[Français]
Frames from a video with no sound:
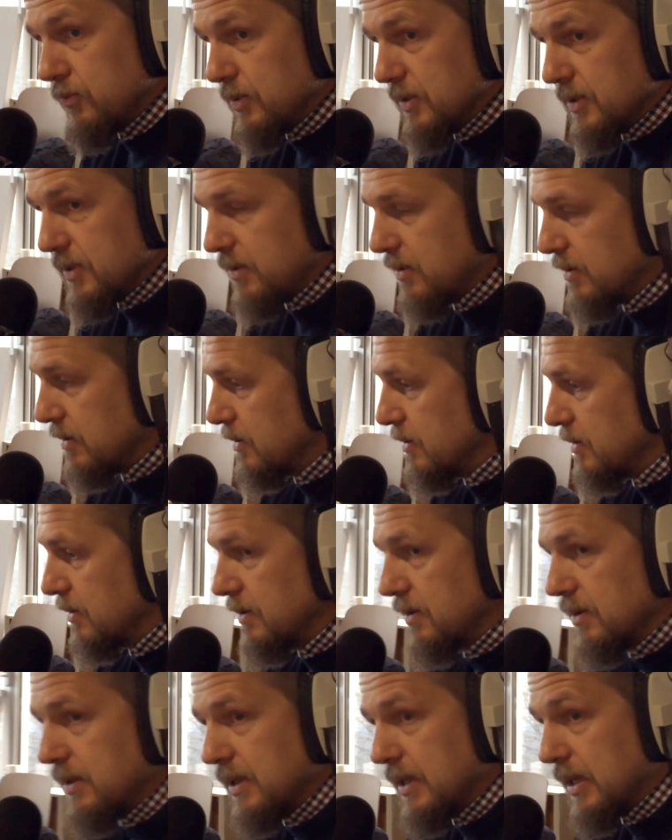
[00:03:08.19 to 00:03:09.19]
Puisque... il y a des
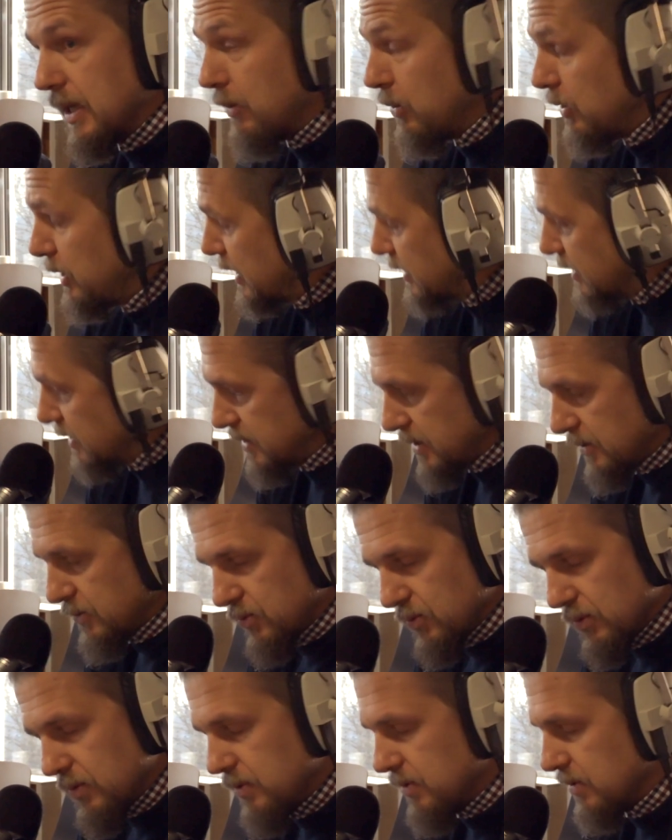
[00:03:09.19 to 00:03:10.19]
études. Hein. Ah oui, il y a des
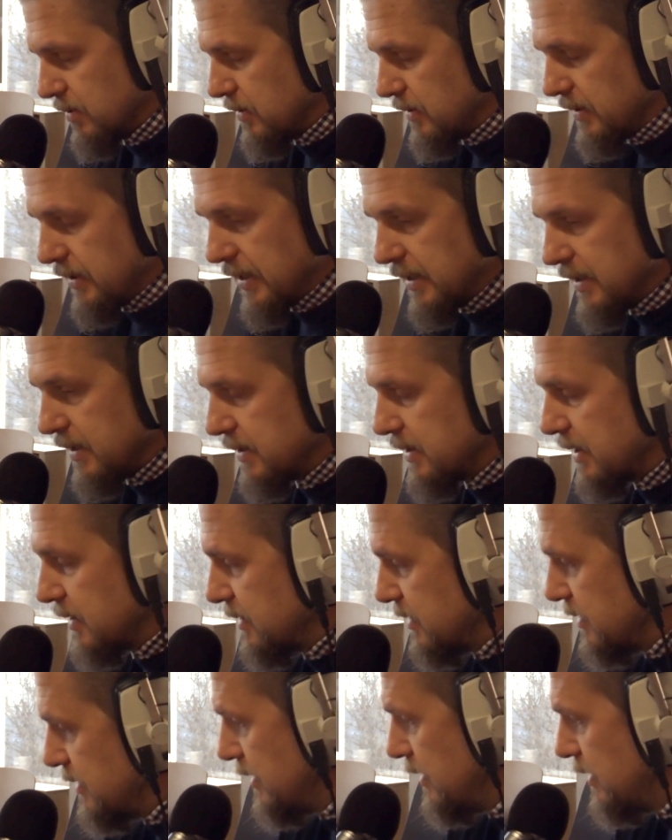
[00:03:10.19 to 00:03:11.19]
études, il y a des
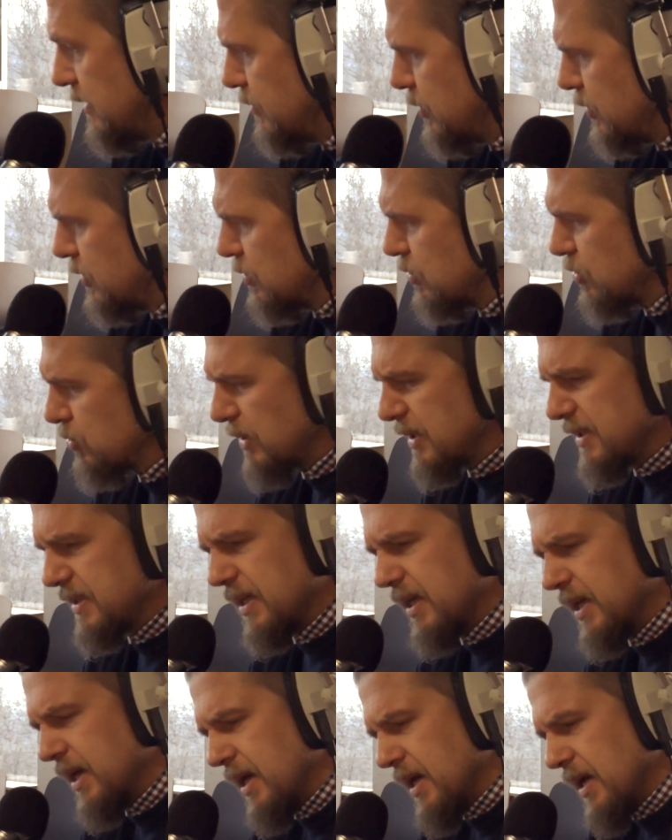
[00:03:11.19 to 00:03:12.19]
statistiques, puisque je crois que c'est